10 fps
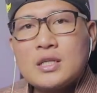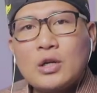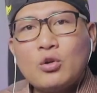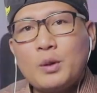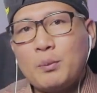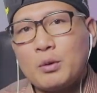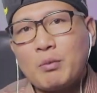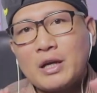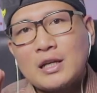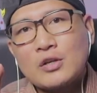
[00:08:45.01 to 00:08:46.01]
Jangan lupa
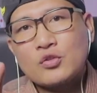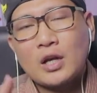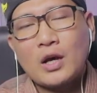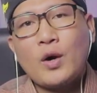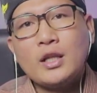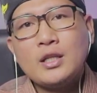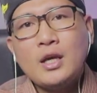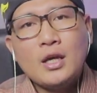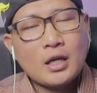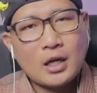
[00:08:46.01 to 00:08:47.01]
perbanyak solawat
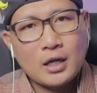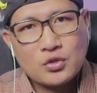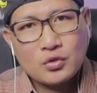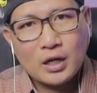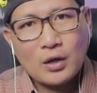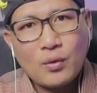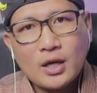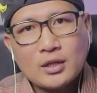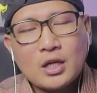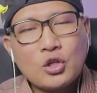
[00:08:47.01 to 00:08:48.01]
karena
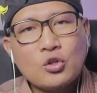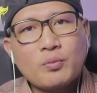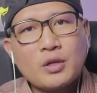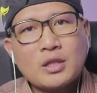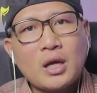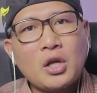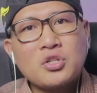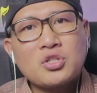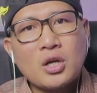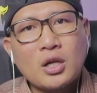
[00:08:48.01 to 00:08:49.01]
solawat hidup kita
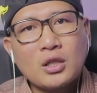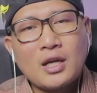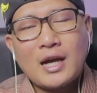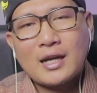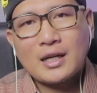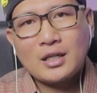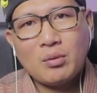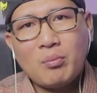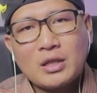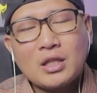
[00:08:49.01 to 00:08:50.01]
insya Allah akan
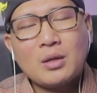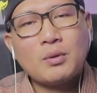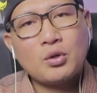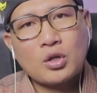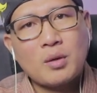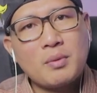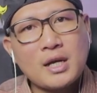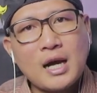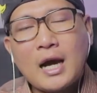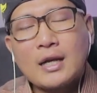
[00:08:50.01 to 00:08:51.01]
nikmat dan penuh
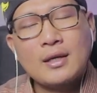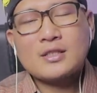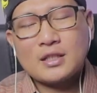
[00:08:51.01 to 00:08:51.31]
keberkahan.